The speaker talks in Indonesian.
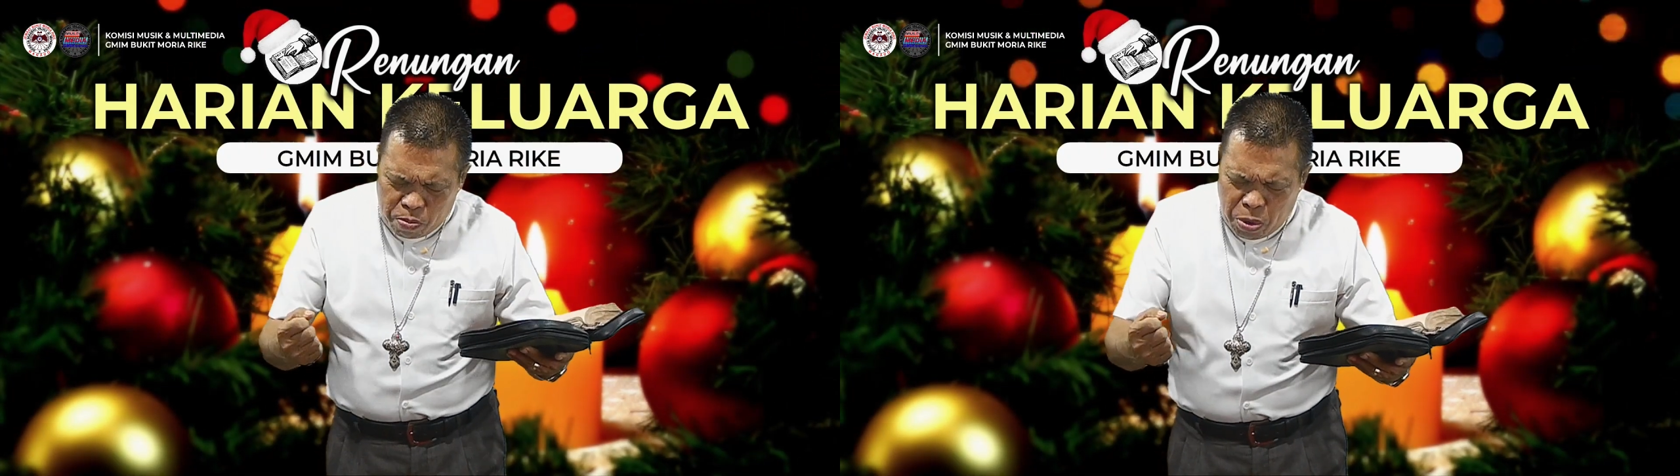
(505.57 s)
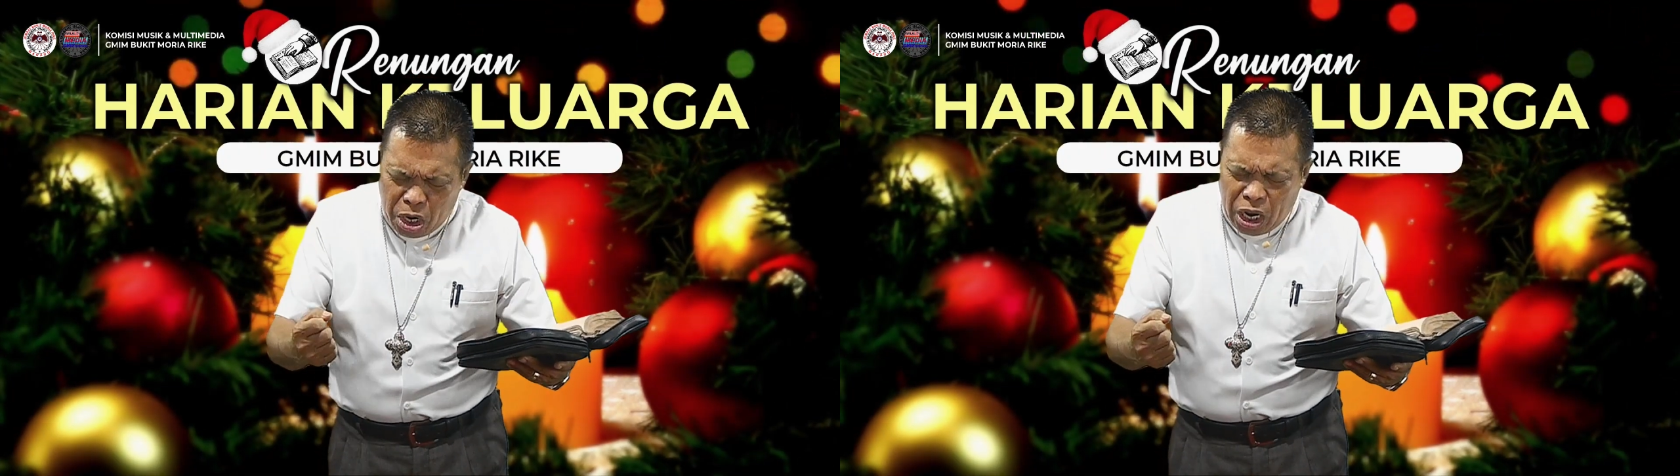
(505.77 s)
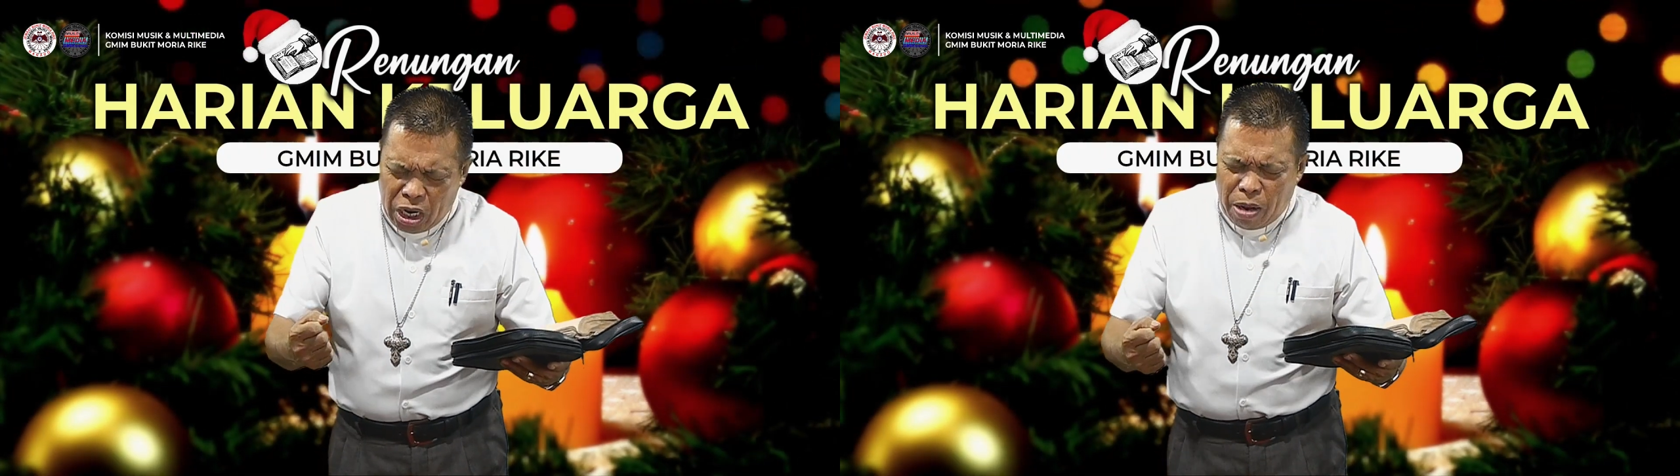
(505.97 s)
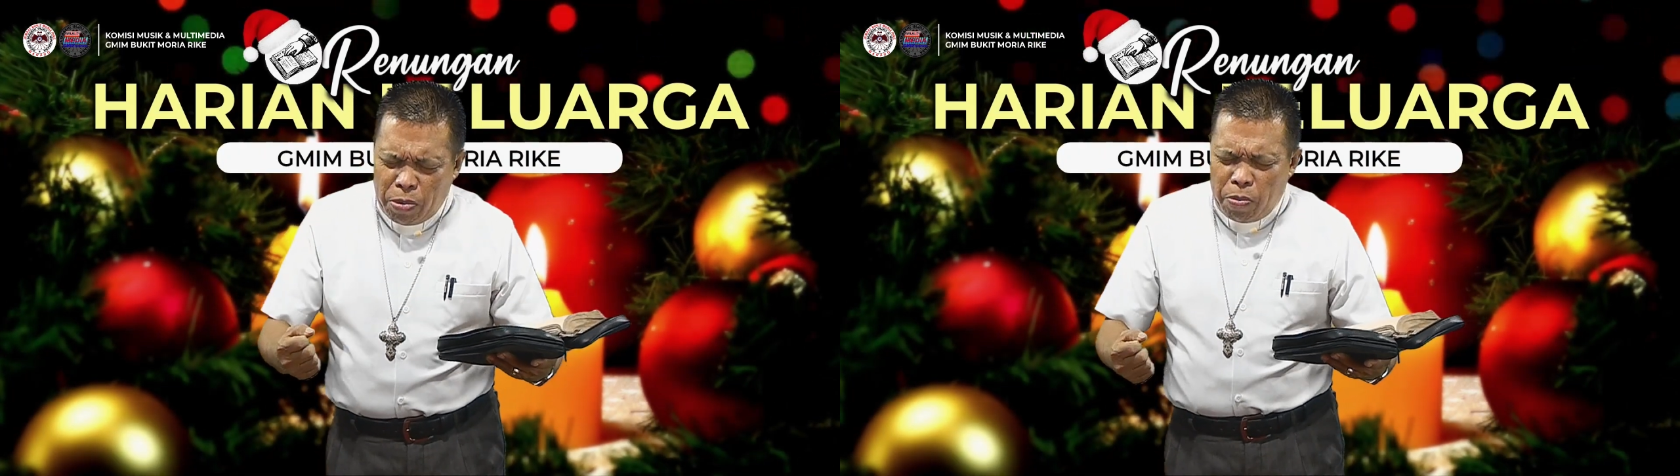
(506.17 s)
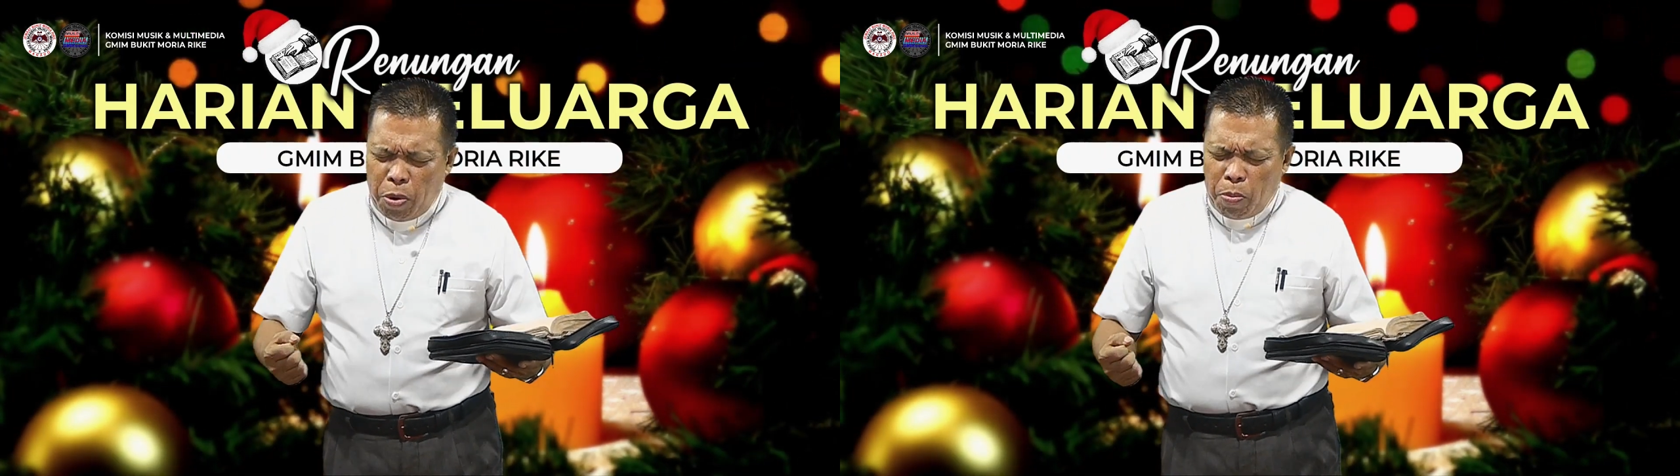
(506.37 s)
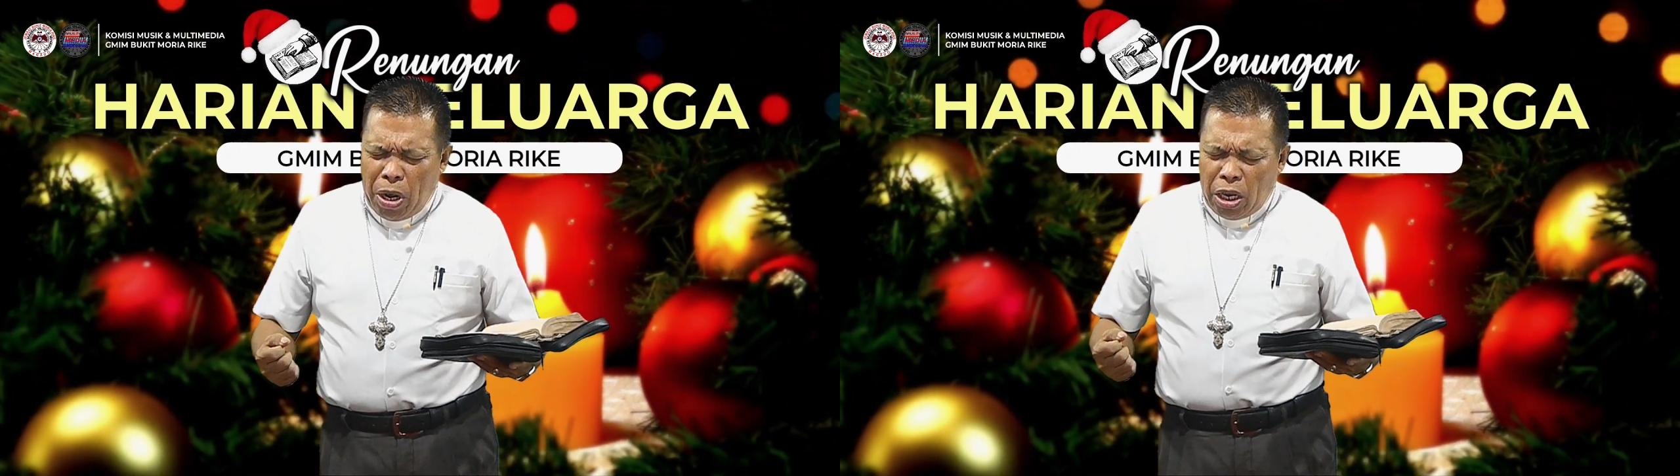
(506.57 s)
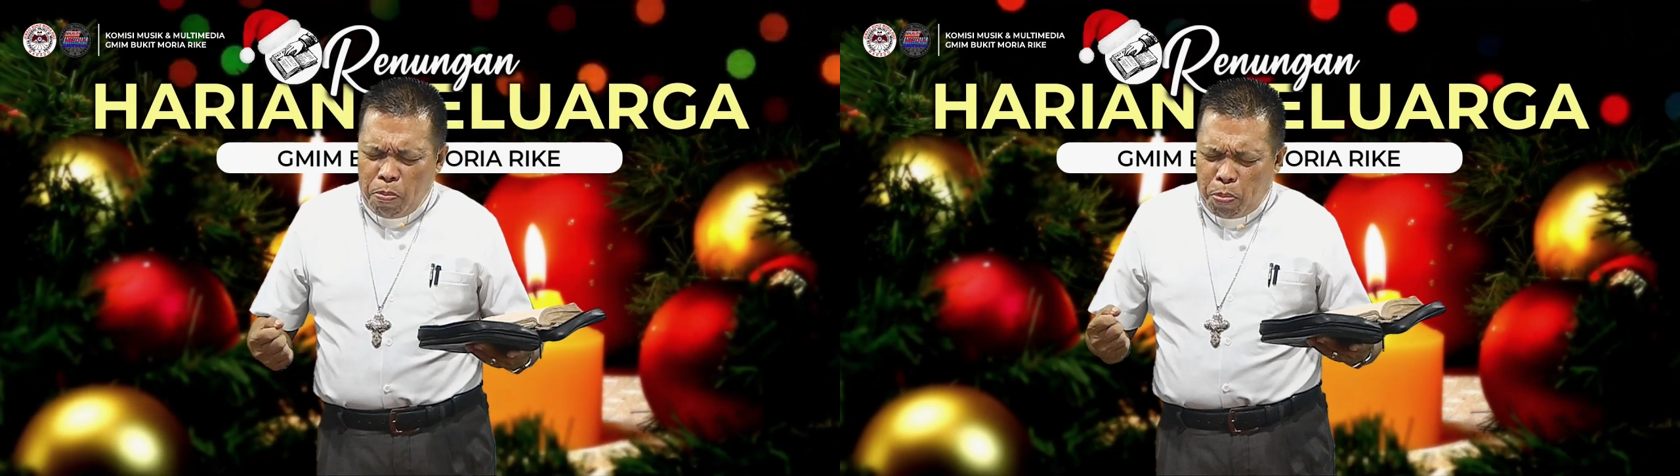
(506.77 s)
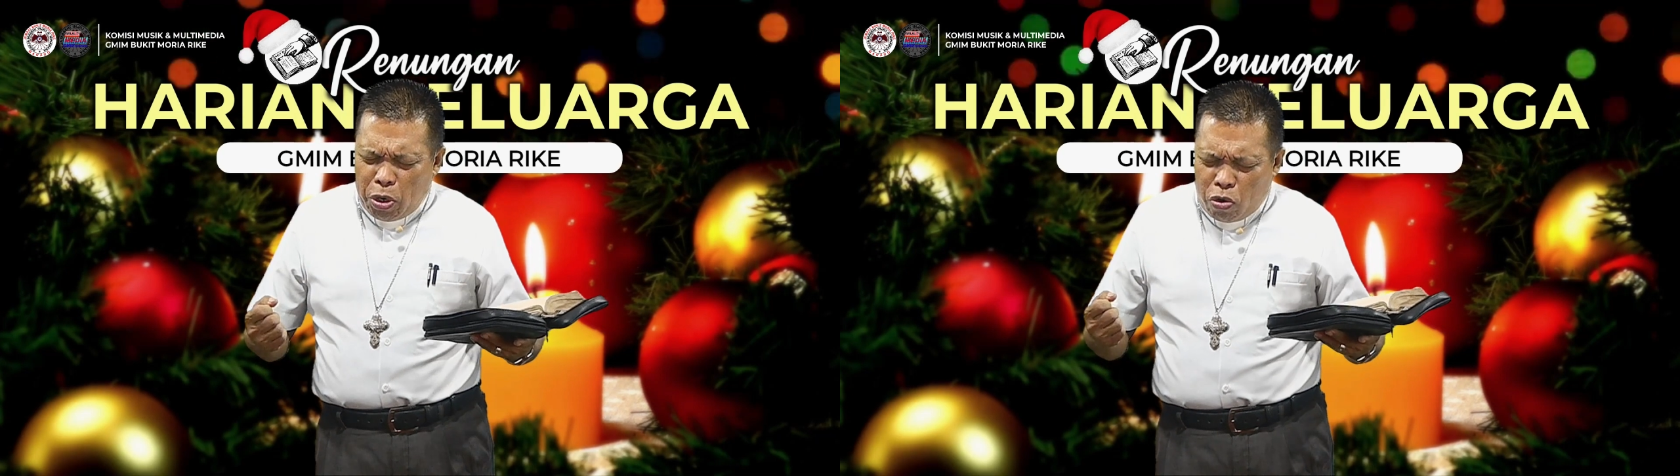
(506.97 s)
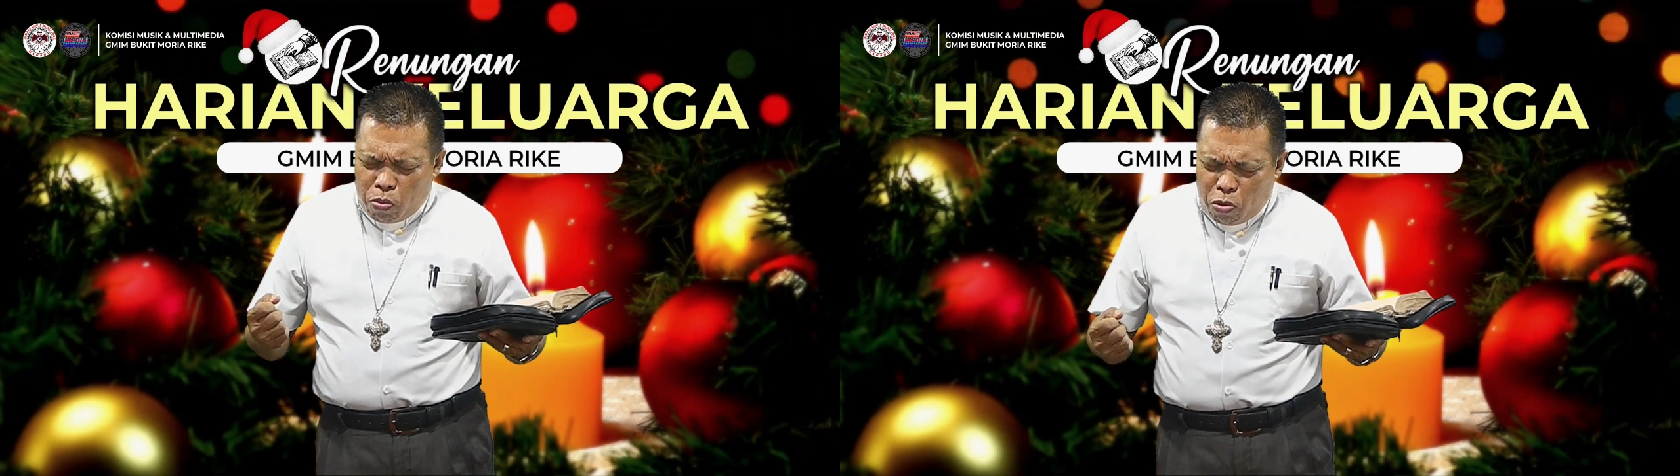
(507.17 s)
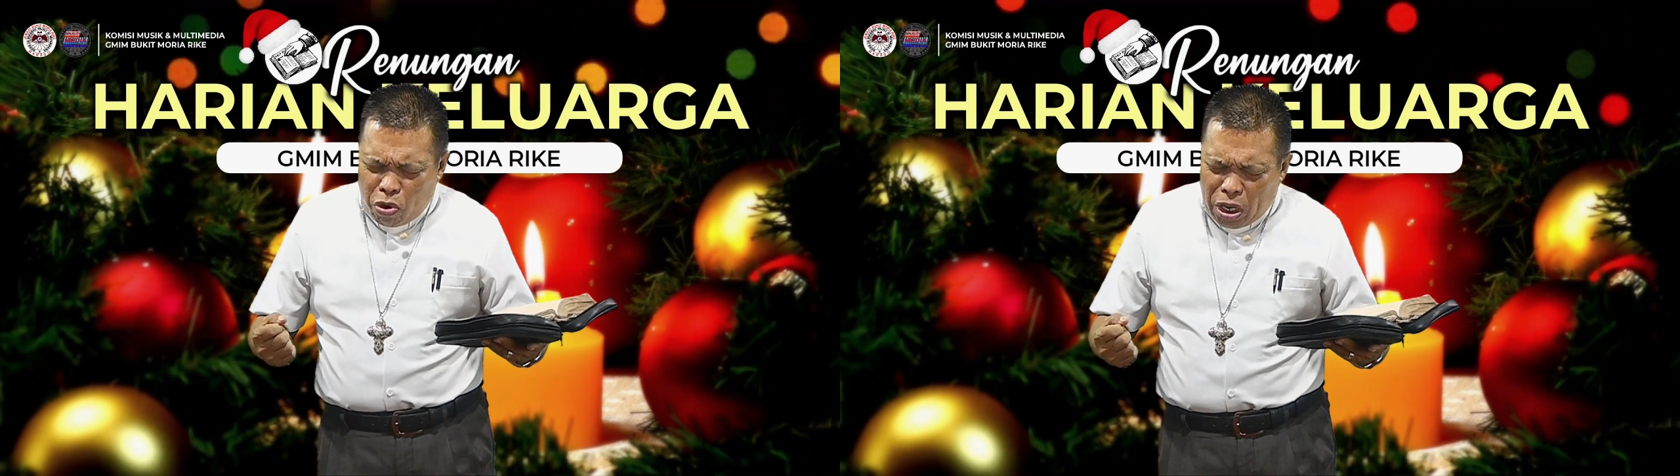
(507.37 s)
mengalami berbagai
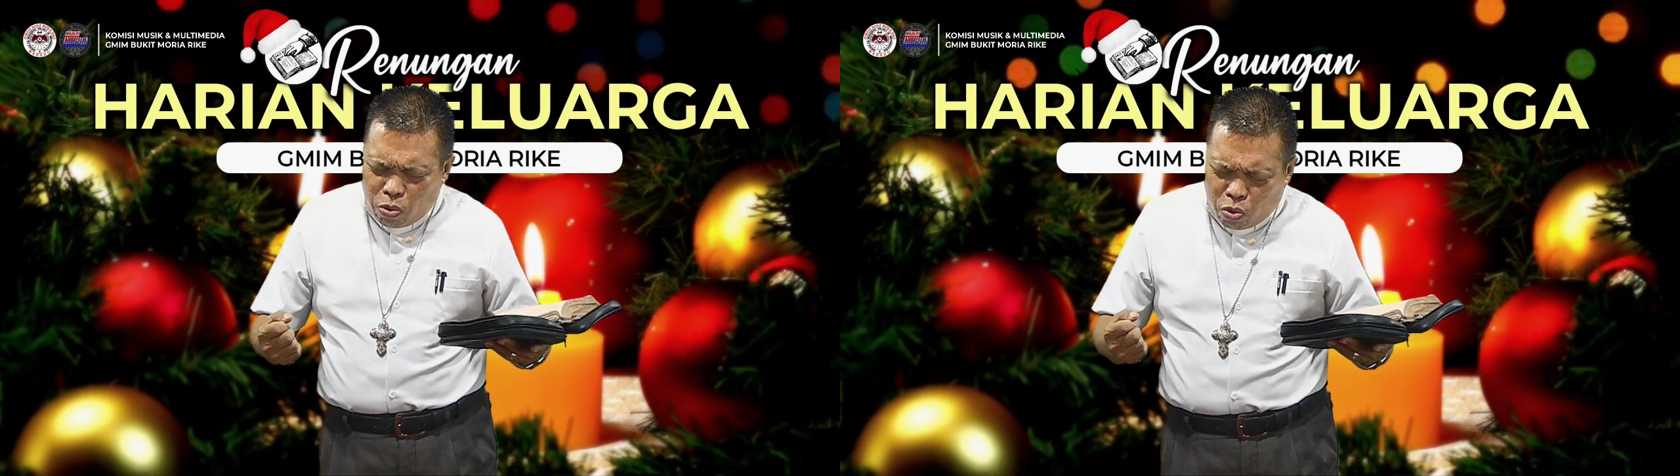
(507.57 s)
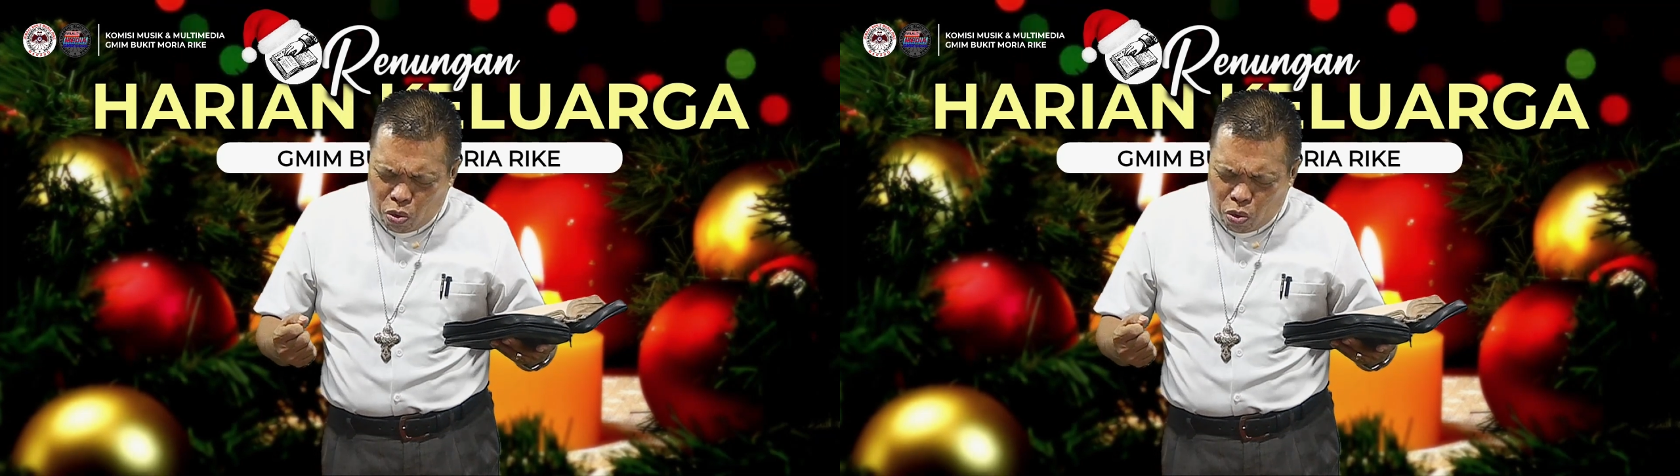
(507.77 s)
pergumulan,